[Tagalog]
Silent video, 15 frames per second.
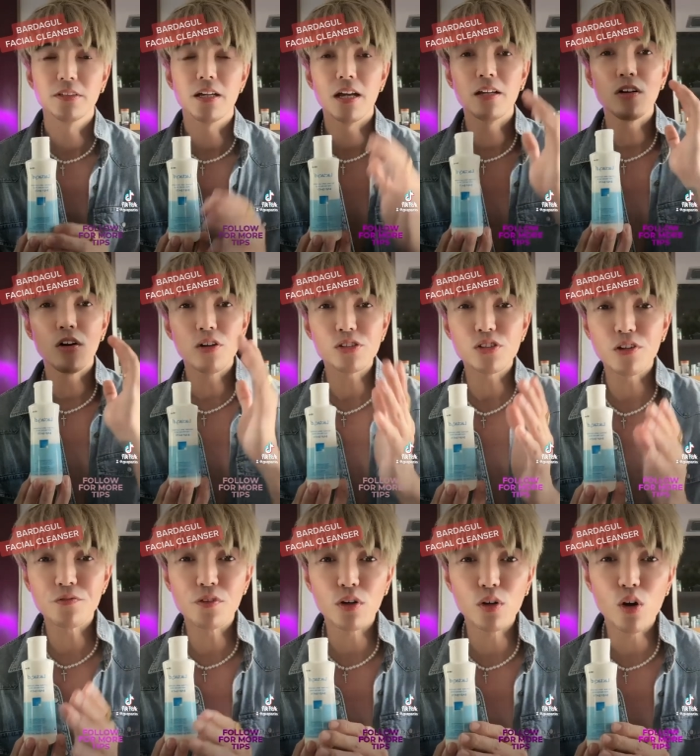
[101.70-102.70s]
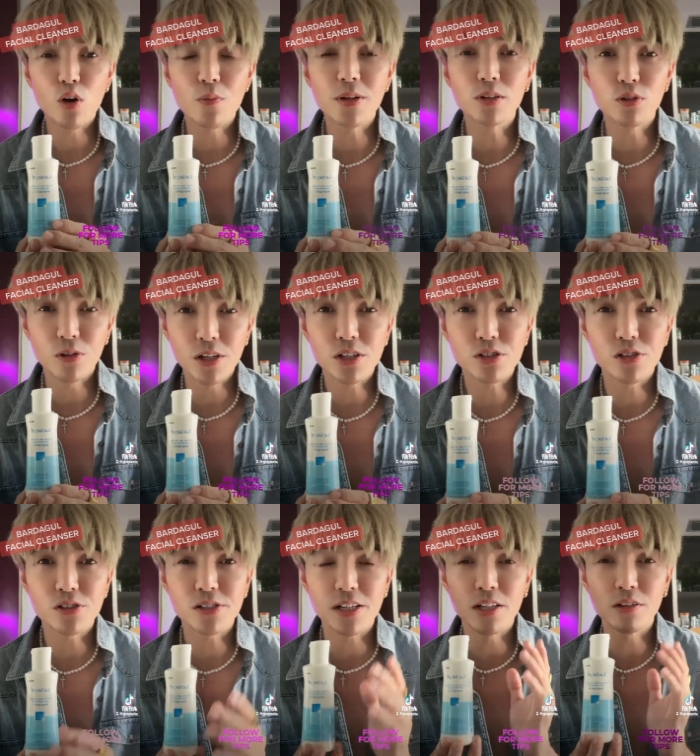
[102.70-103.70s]
And also, if you're going to
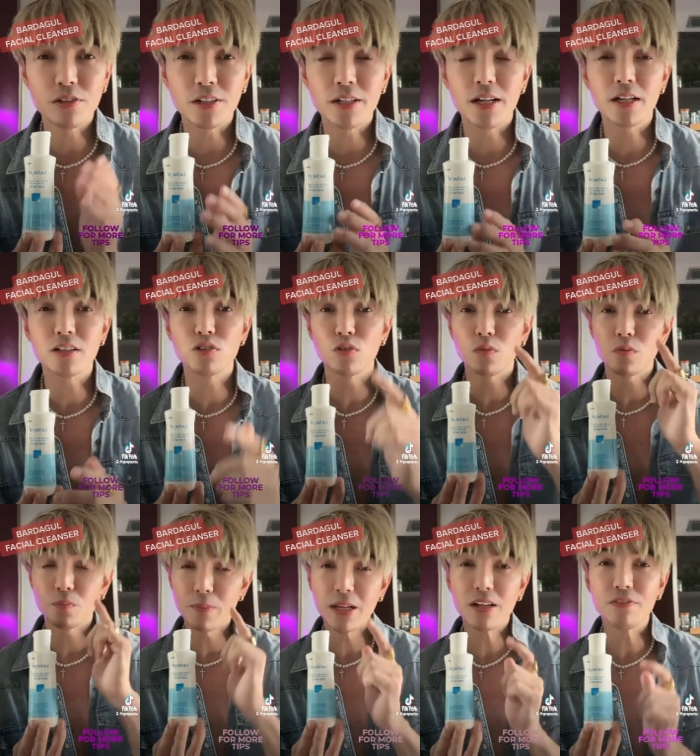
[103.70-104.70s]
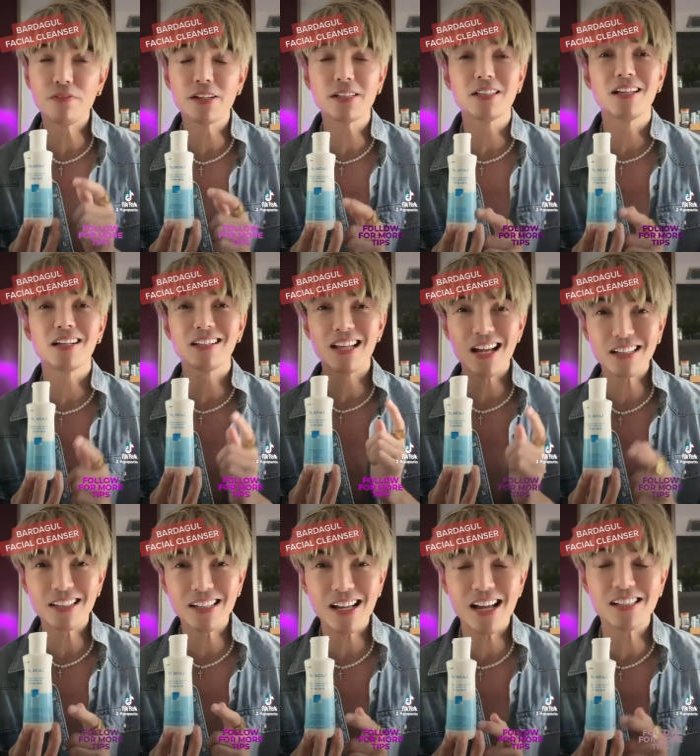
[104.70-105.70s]
research sa internet, yung benefit ng
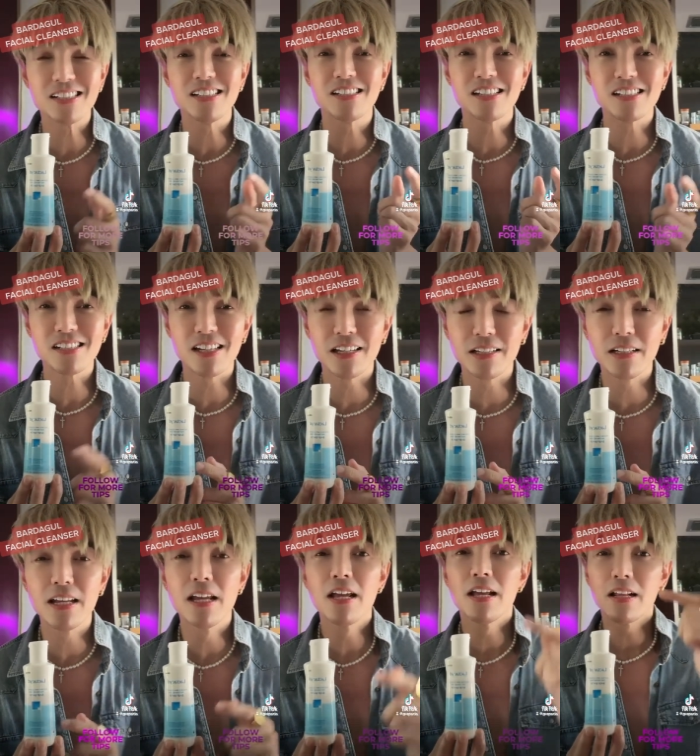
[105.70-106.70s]
lactic acid sa skin,